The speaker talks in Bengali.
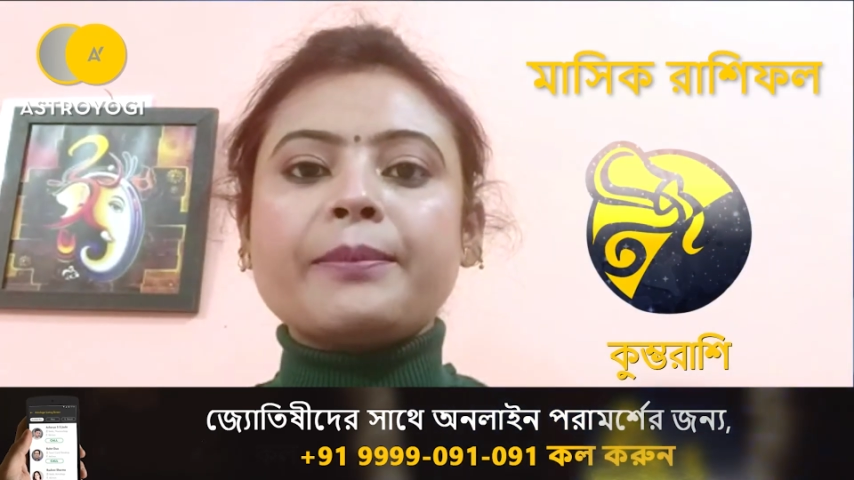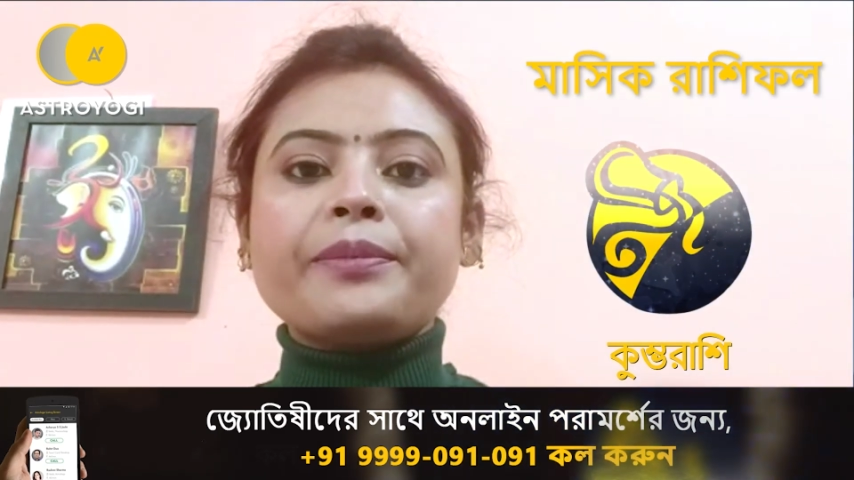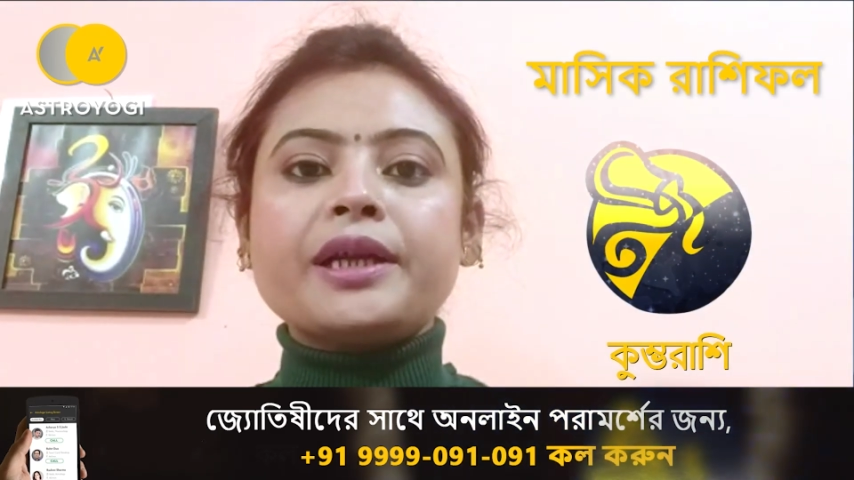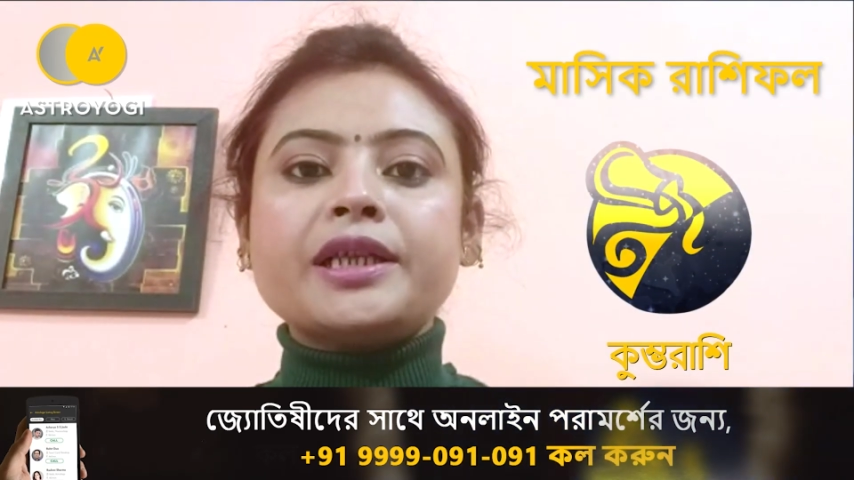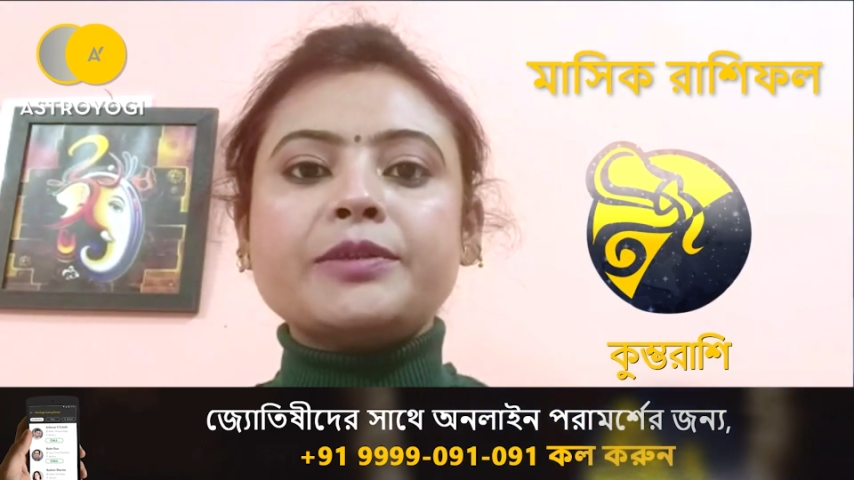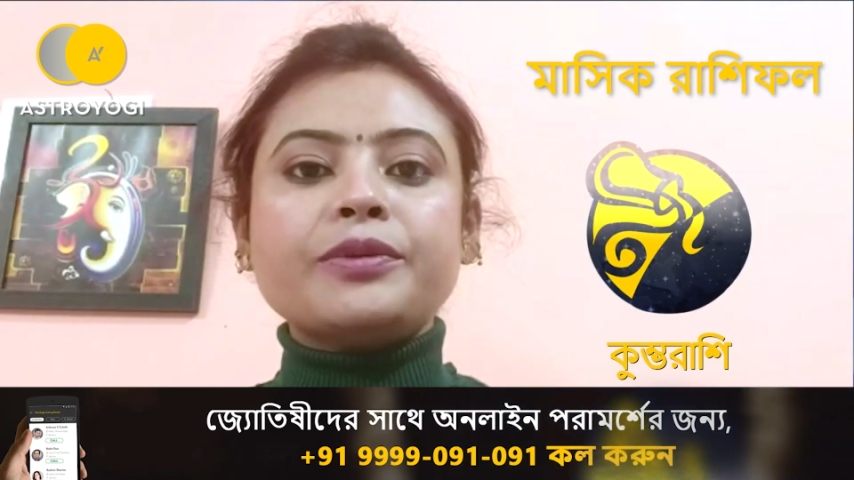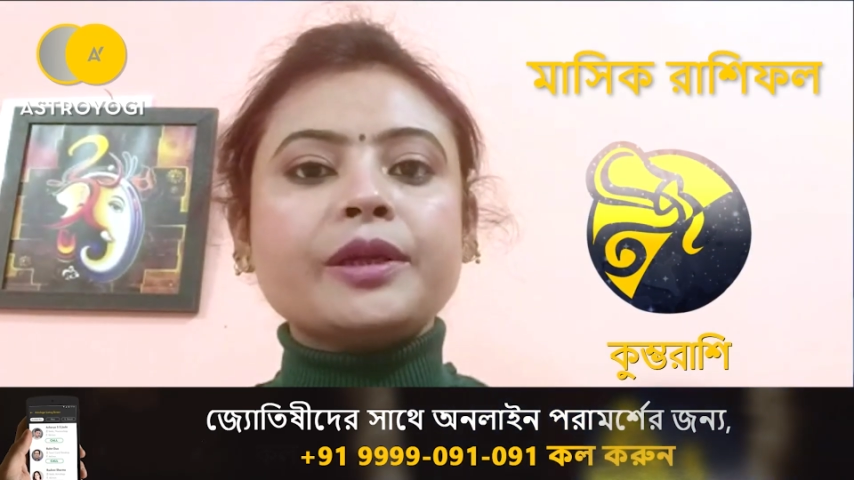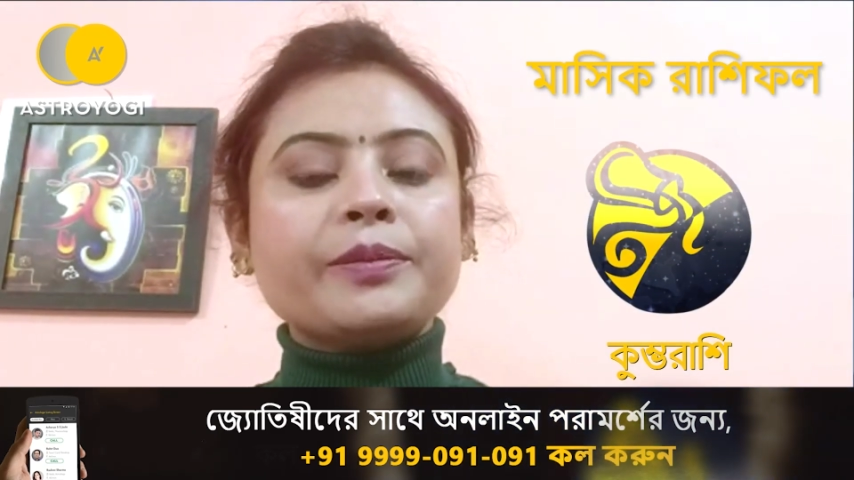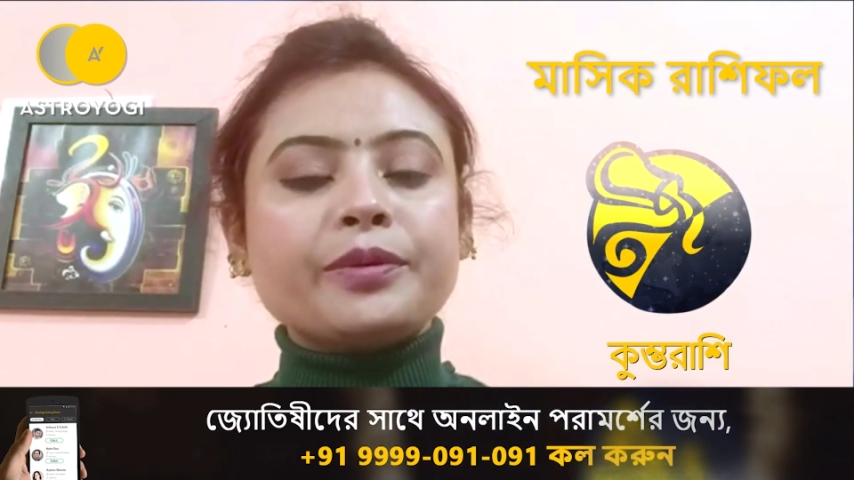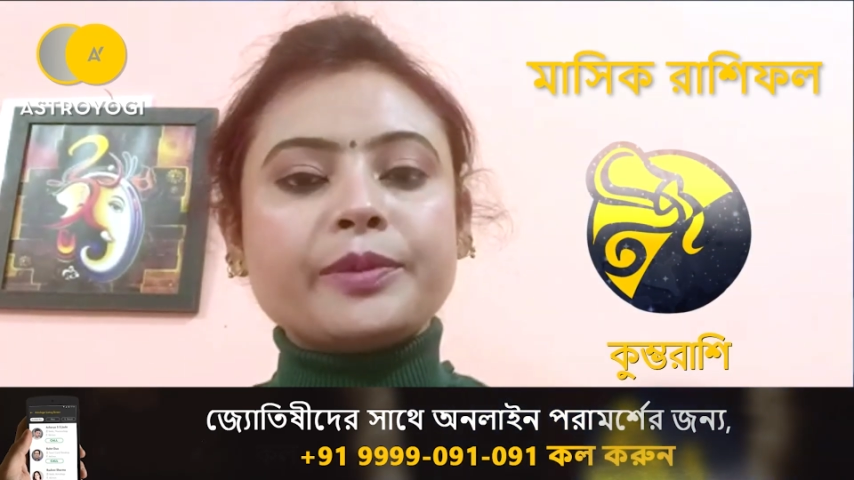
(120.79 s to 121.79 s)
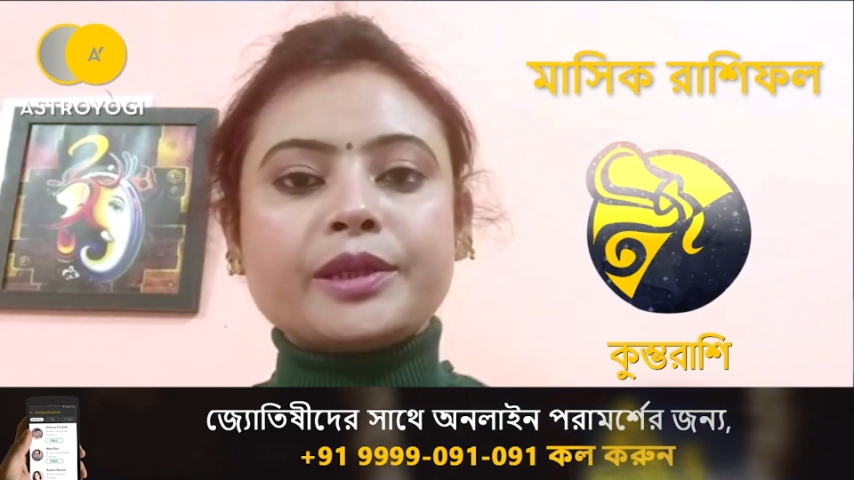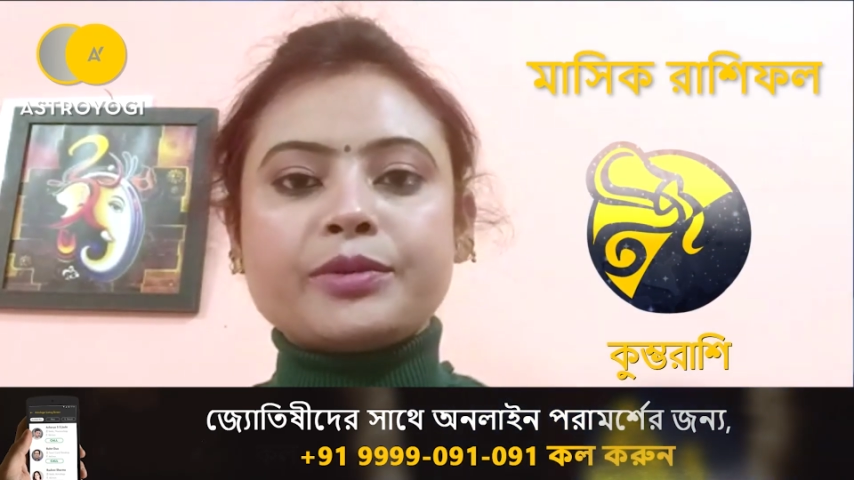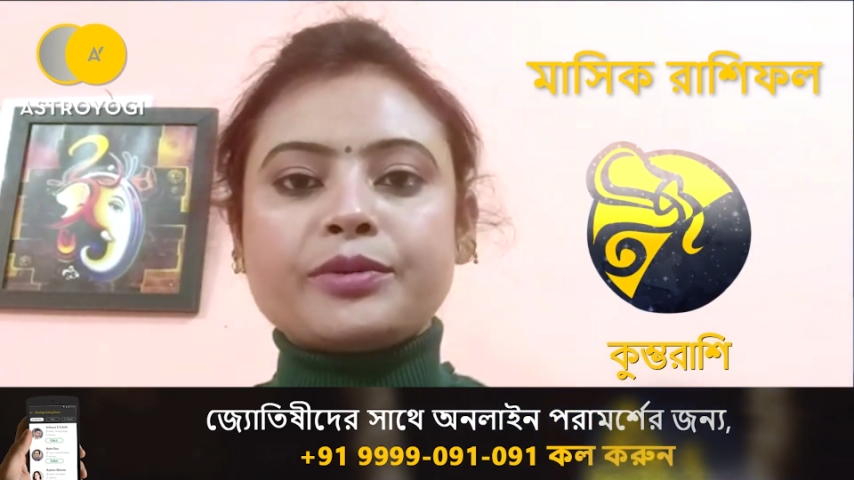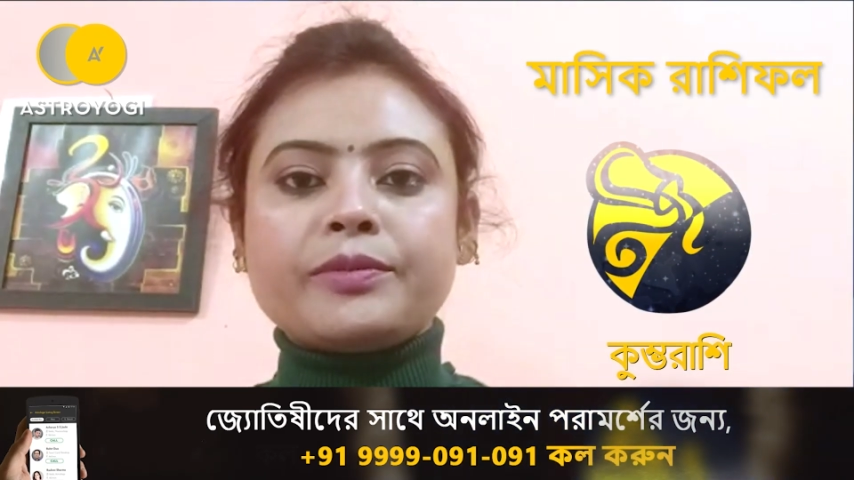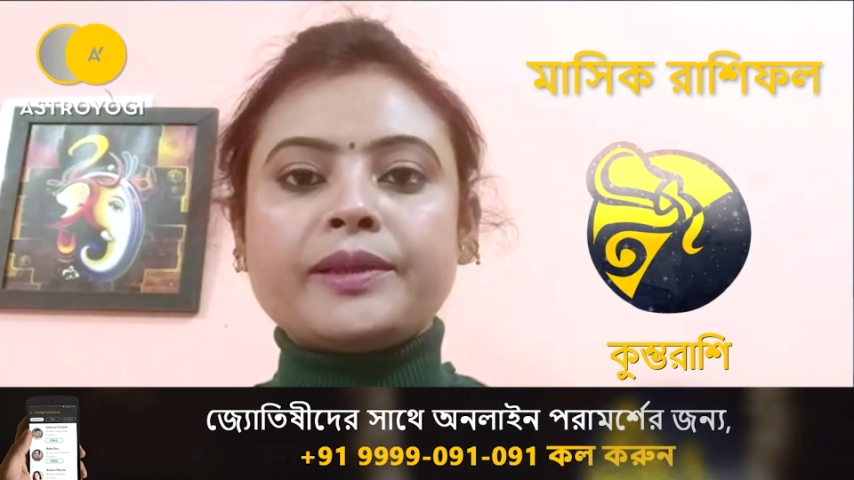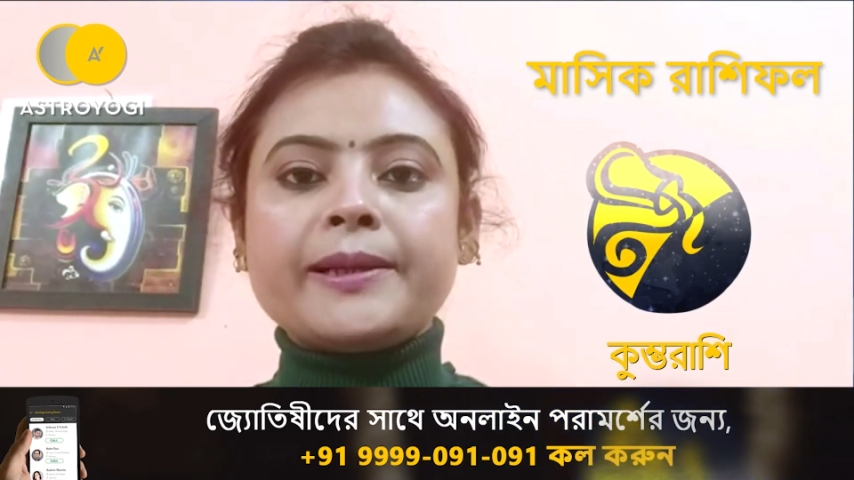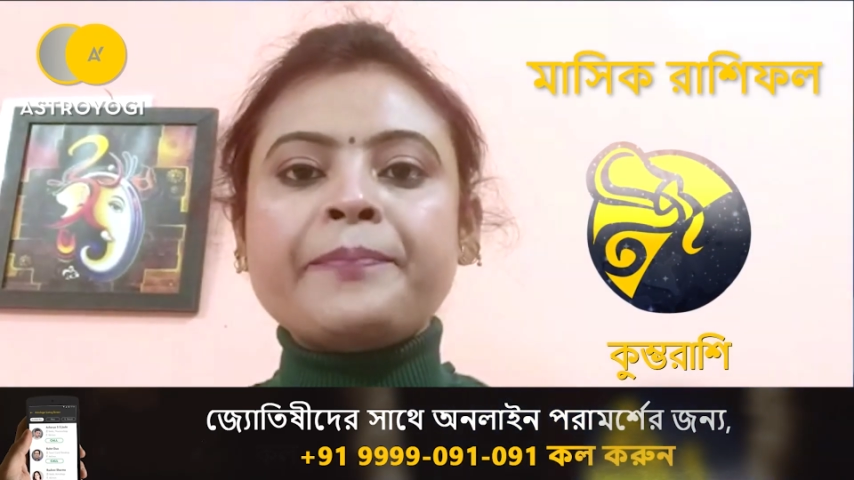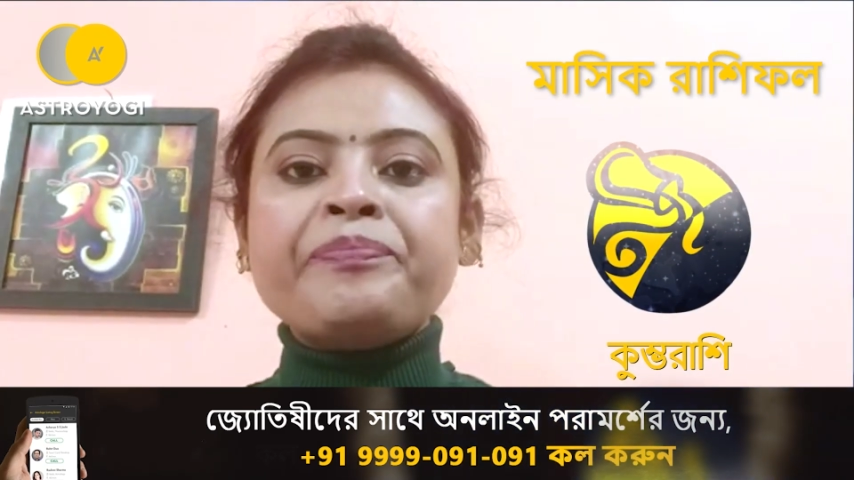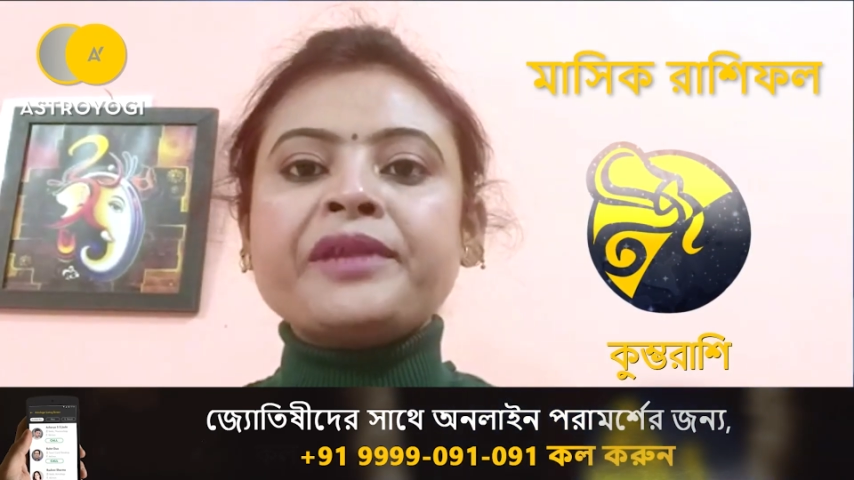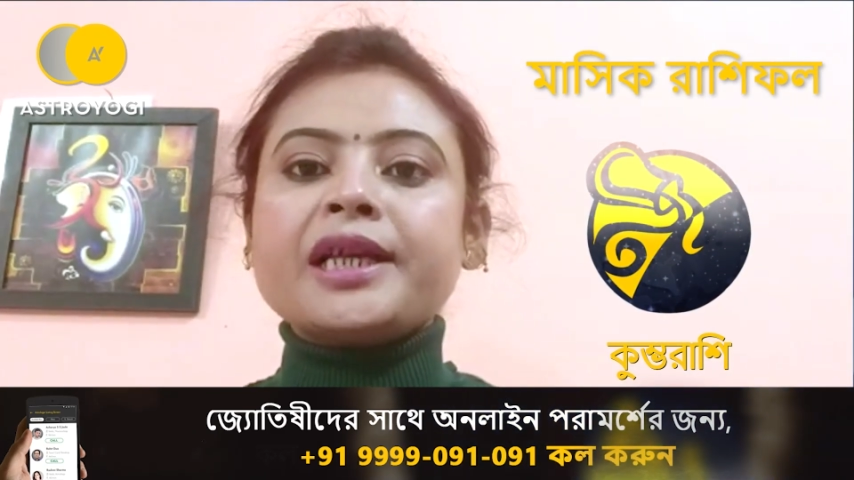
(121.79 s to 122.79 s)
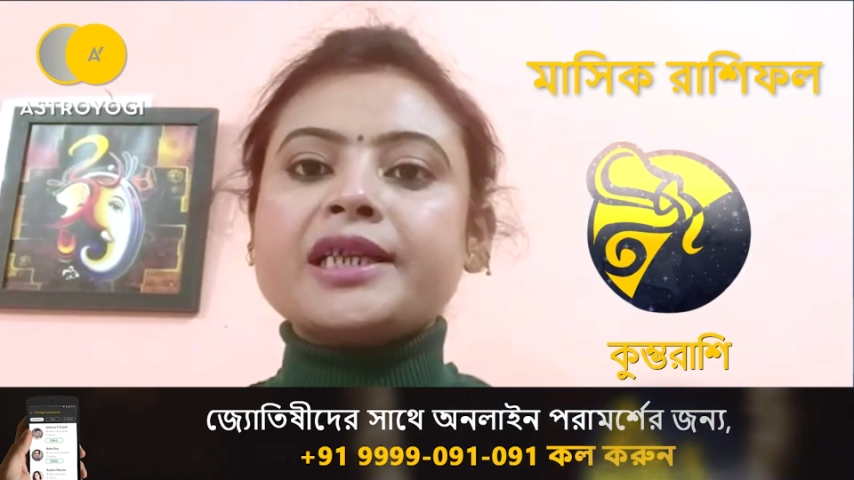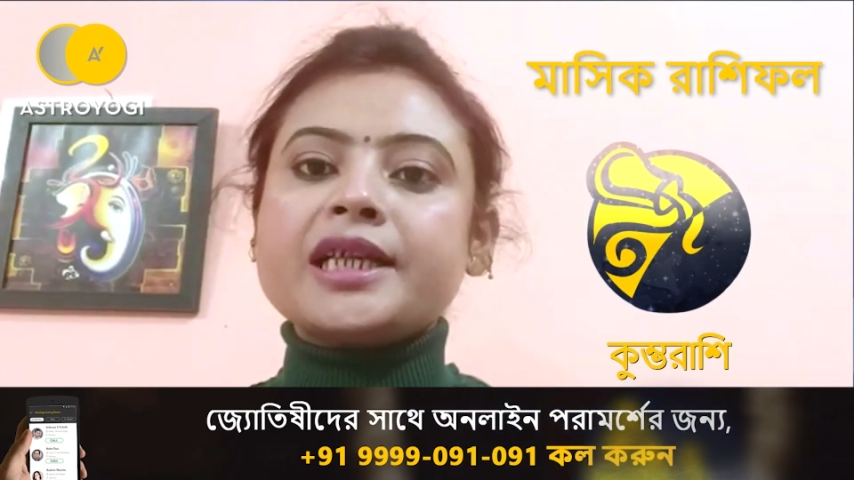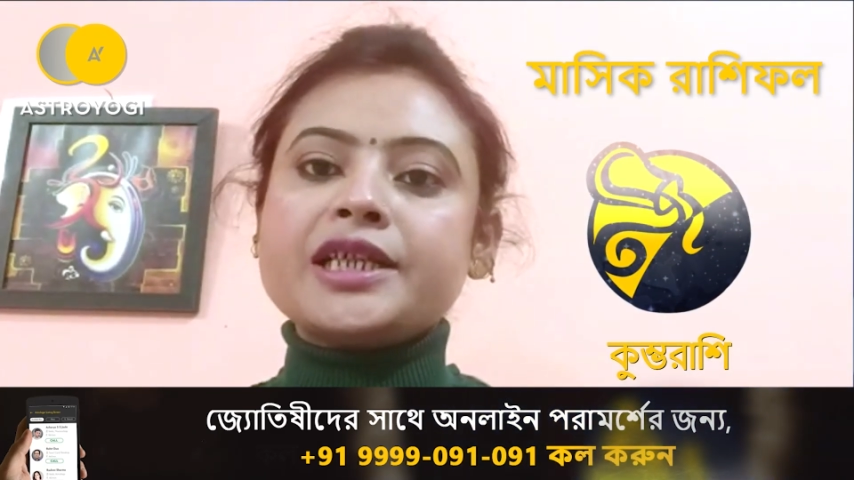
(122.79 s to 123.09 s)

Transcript: আপনার জীবনে প্রবেশ করবে সে